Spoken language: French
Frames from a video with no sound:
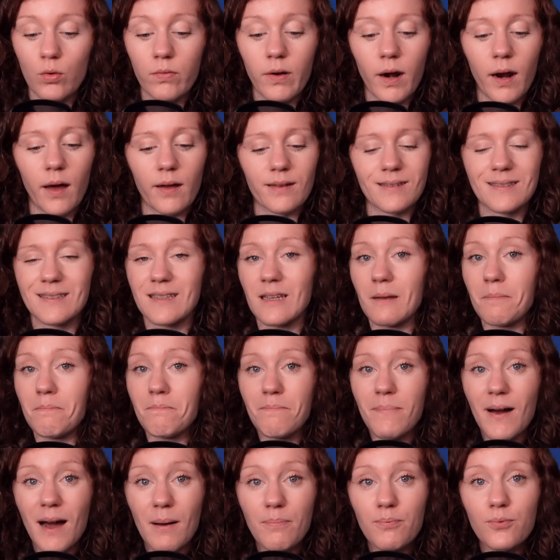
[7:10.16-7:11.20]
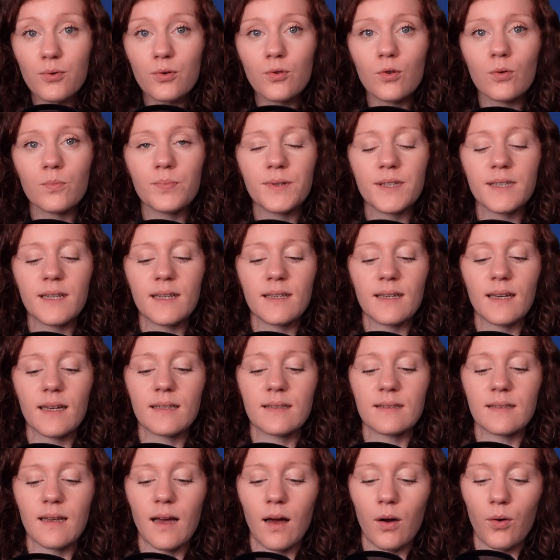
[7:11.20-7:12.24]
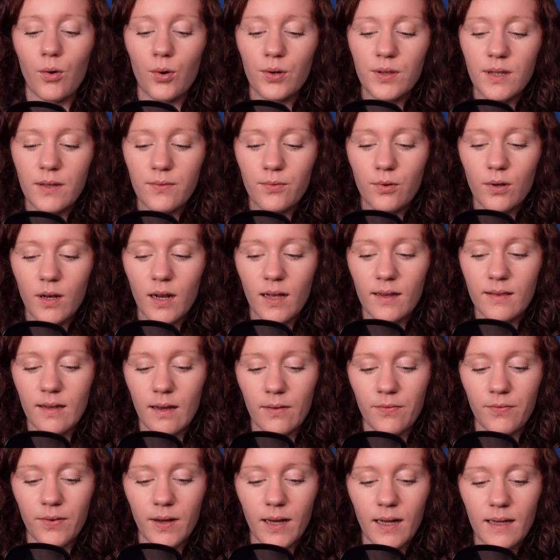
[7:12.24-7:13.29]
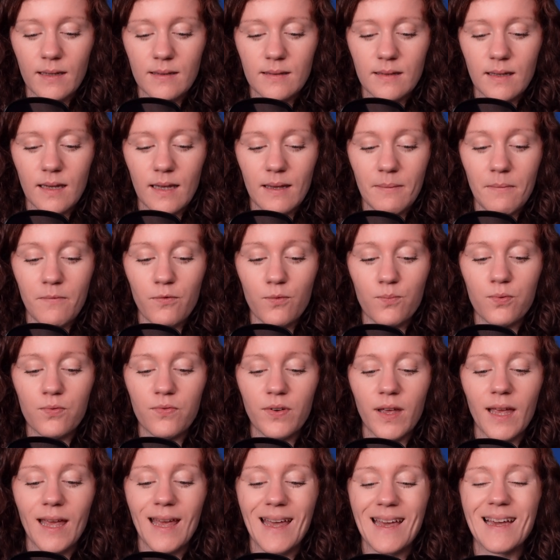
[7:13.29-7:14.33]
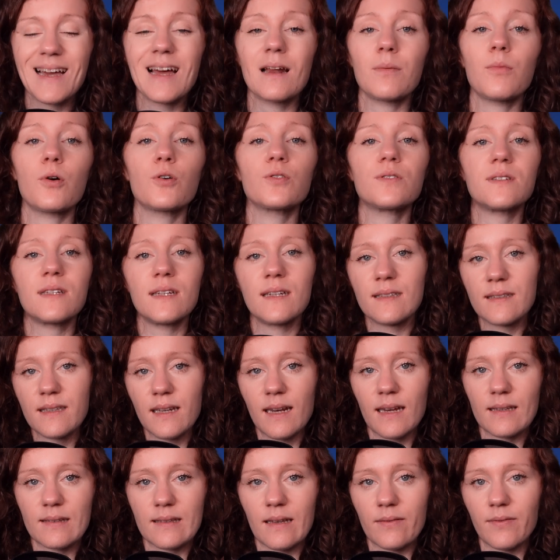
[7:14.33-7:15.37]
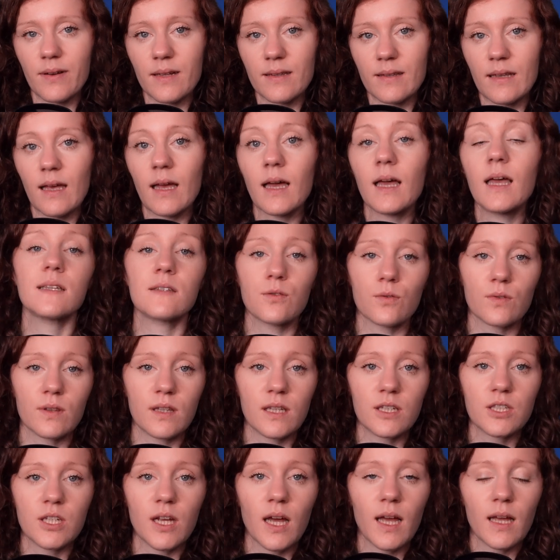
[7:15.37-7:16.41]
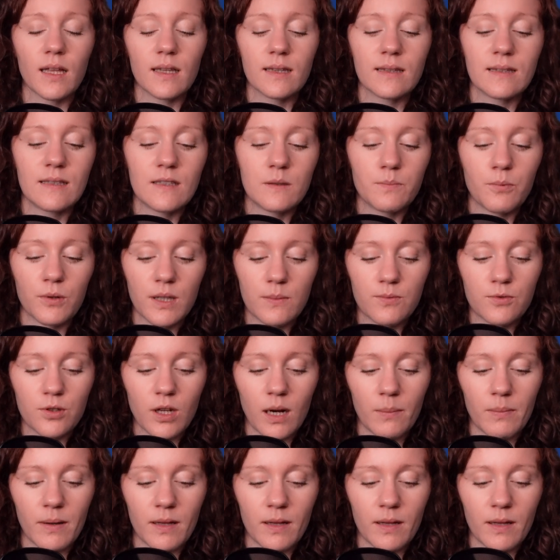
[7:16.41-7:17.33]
Donc voilà, c'est pas plus compliqué que ça au niveau de l'interface et vous pouvez également utiliser les avatars qui sont déjà disponibles sur la